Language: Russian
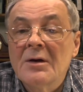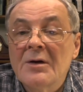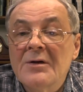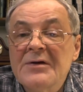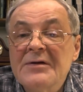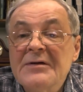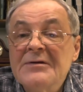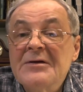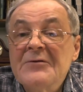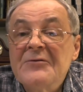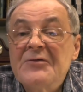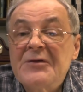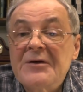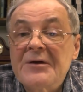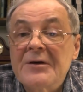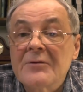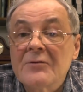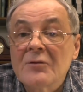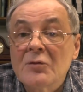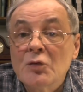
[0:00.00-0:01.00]
если это
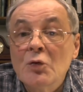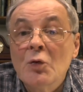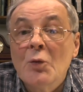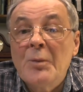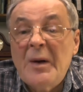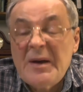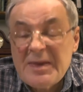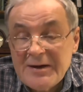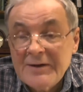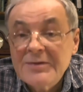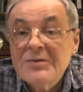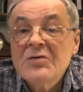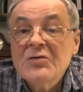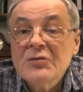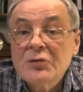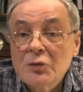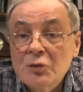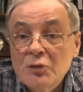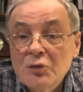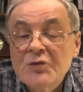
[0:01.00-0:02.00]
взрыв, ну, понятно,
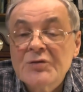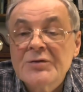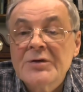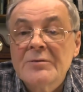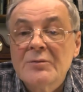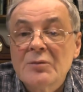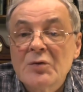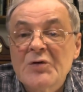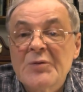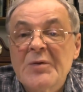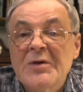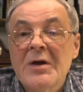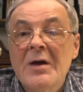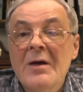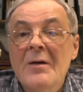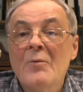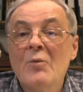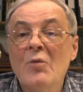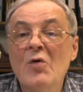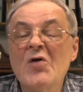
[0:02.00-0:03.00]
что нужно там, может быть,
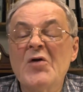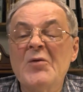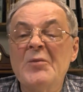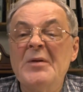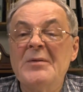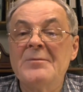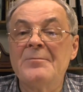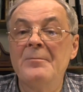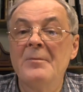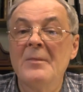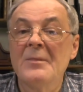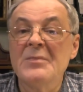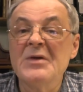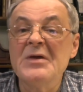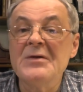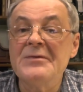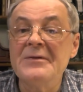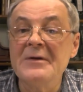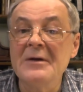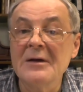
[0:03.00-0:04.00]
может быть,
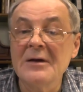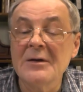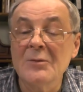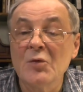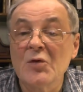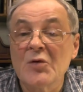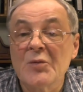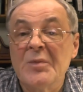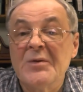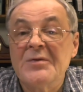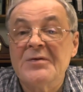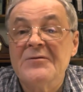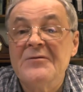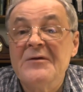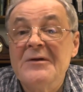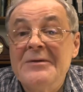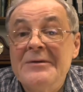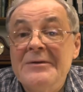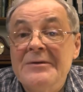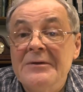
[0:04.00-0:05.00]
неделя, может быть,
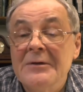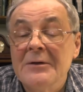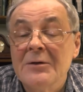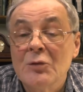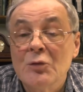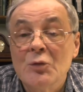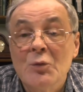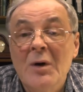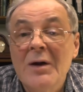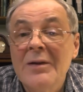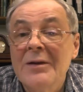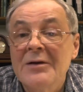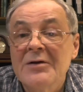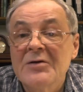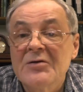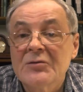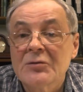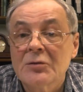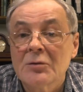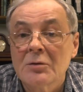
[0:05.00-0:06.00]
две недели, ну, мало
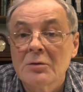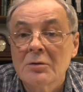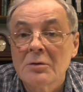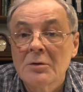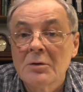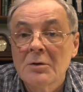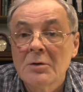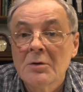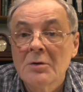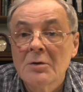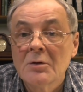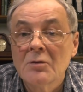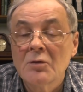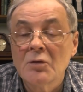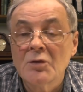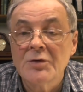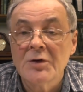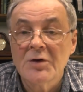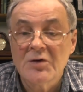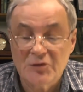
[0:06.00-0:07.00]
ли что.
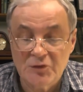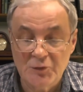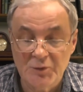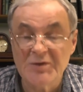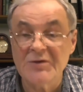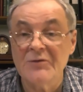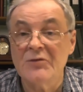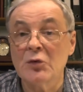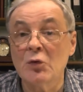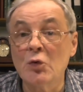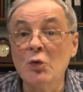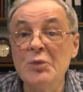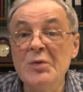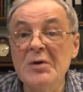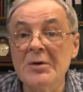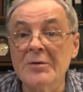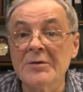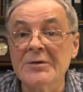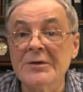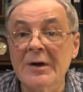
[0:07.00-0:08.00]
Вот, чтобы это все
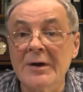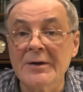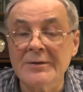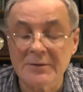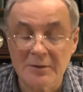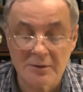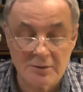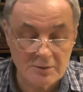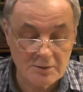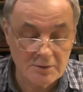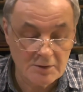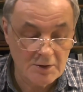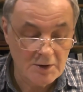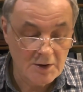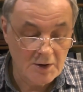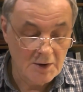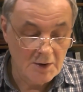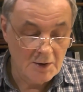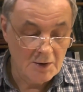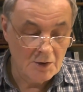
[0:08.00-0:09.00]
купировать как-то.
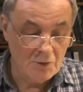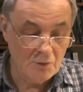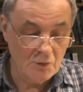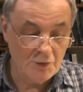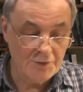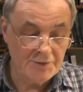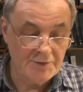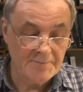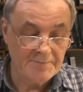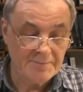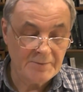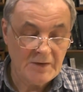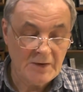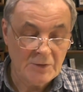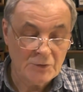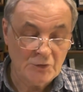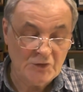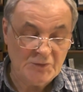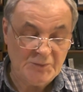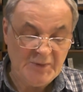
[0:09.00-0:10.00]
Вот.
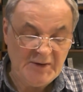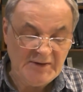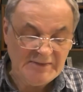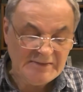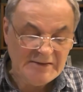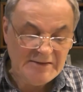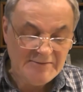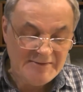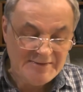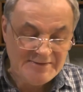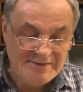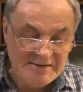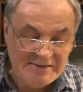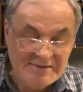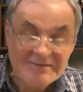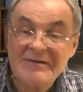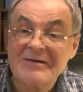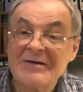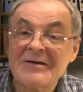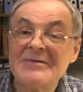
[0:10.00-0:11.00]
То есть приостановить
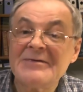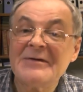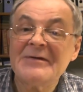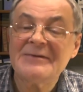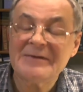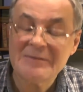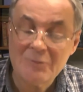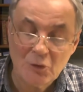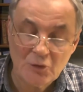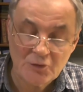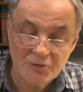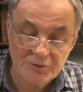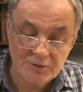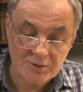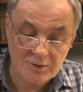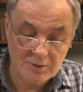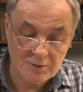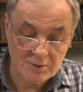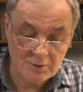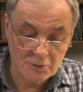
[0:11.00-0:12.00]
деятельность организации
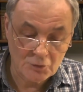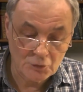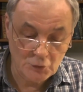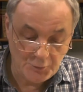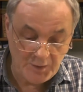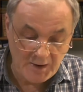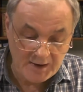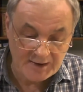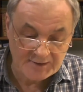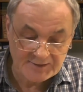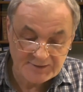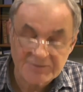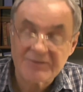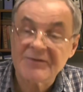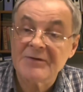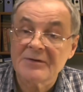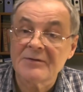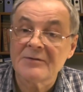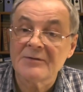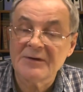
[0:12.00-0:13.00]
можно. Ну, пока, так
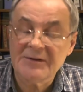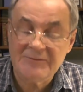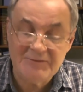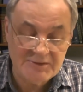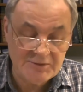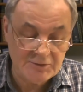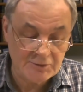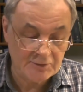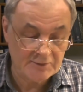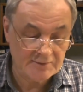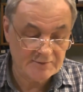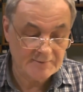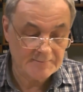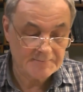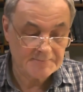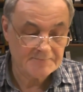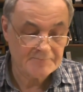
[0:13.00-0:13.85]
сказать, ликвидируется.